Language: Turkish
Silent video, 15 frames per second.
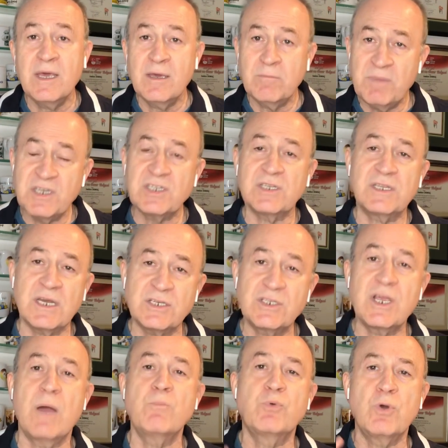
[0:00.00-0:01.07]
Beşiktaş
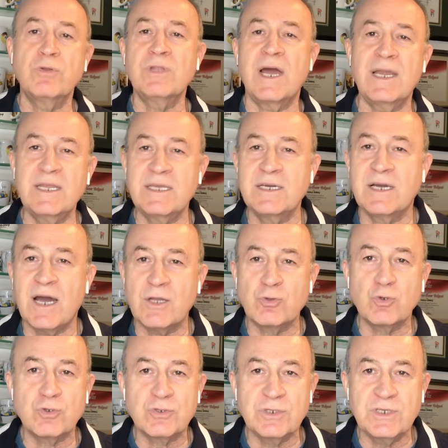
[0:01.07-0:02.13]
Şampiyonlar Ligi
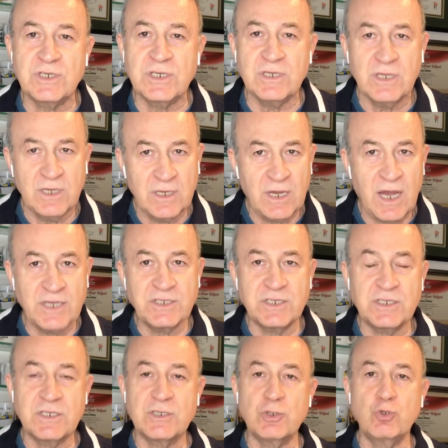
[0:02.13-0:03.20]
kadrosu için
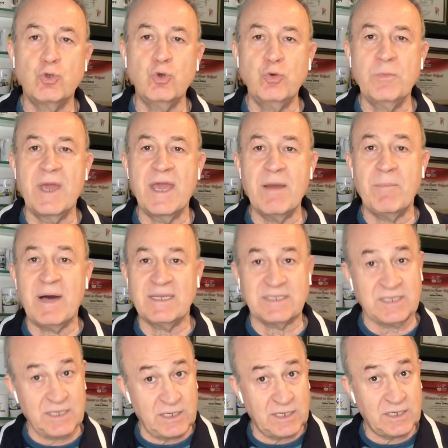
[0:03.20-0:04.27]
açıkçası düğmeye
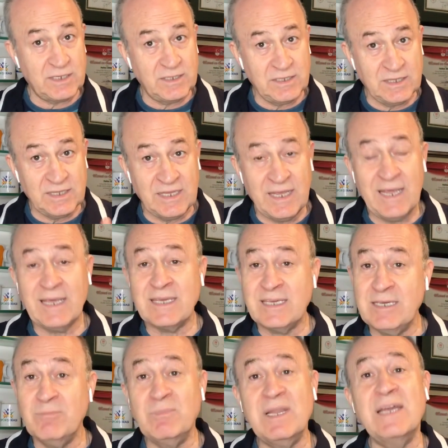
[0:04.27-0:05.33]
bastı. Ne,
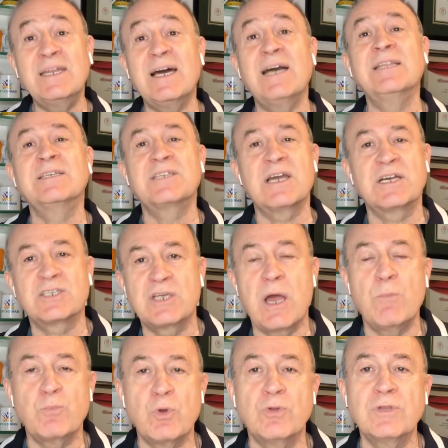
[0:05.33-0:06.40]
kimleri alacak
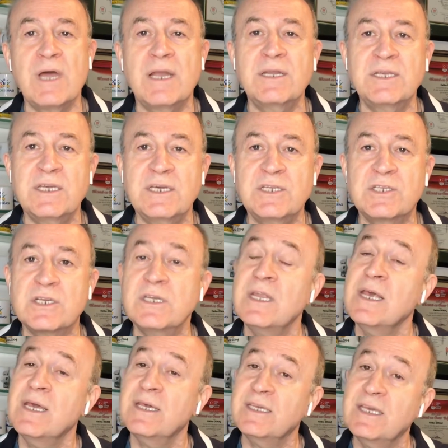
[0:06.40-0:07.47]
Şampiyonlar Ligi için
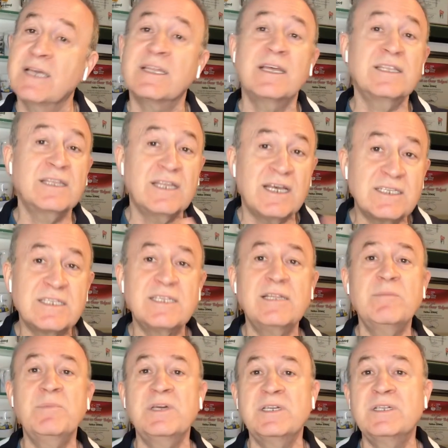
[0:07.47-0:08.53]
ya da
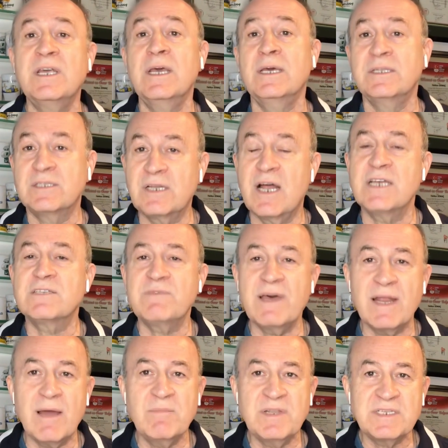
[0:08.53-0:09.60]
nasıl bir transfer
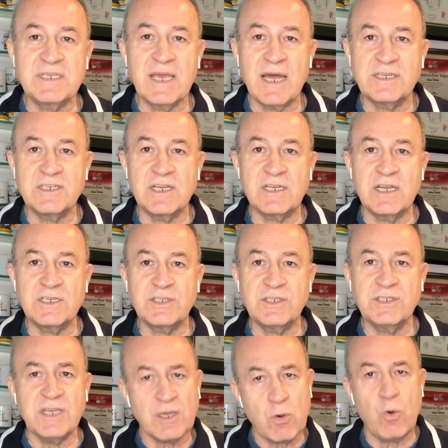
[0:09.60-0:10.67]
hamlesi
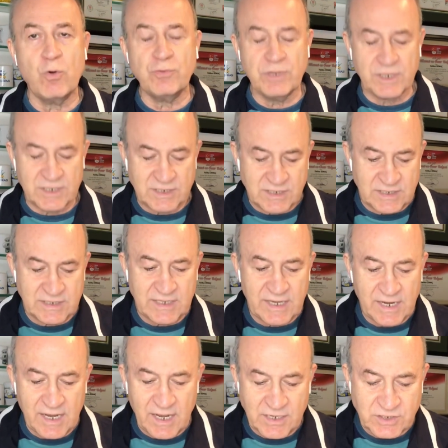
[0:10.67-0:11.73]
gerçekleştirecek onları sizlere
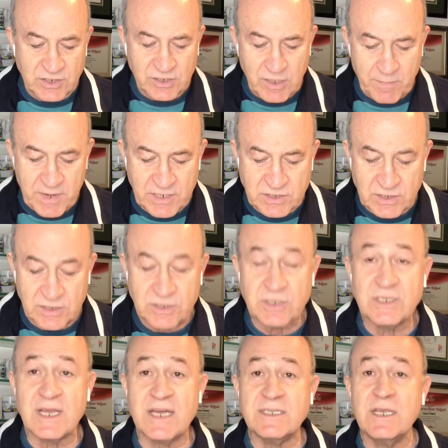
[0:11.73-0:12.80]
açıklamaya
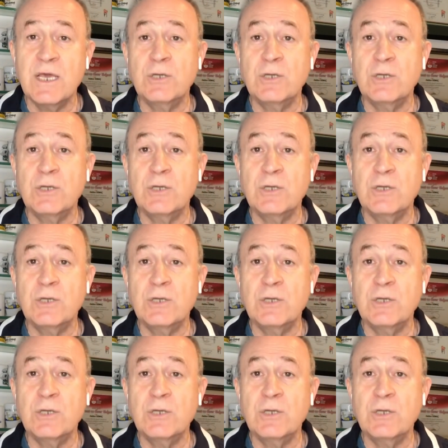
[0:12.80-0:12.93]
çalışacağız.